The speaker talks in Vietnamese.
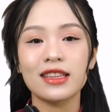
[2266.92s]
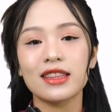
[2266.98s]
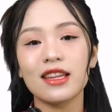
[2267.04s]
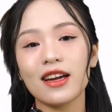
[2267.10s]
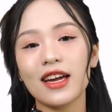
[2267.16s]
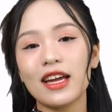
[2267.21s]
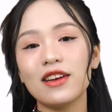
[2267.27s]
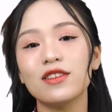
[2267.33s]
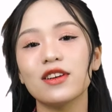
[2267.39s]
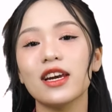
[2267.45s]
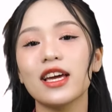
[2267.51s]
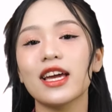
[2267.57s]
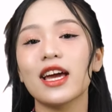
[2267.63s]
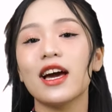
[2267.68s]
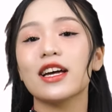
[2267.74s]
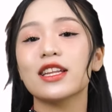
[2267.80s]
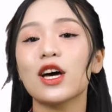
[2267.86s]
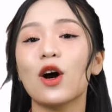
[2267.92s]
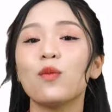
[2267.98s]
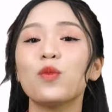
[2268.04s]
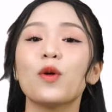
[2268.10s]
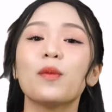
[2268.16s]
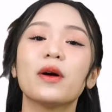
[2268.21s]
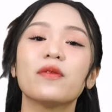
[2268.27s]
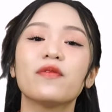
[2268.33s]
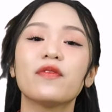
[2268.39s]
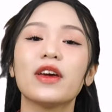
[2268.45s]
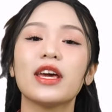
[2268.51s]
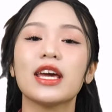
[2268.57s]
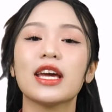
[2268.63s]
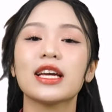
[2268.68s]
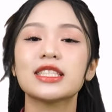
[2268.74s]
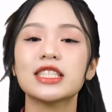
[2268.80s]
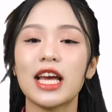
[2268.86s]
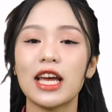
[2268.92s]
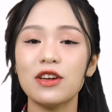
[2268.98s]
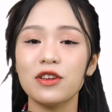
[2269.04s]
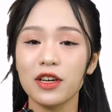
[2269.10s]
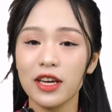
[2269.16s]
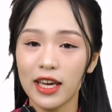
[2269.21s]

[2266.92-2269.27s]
Tất cả đường link hệ thống của bệnh viện sẽ được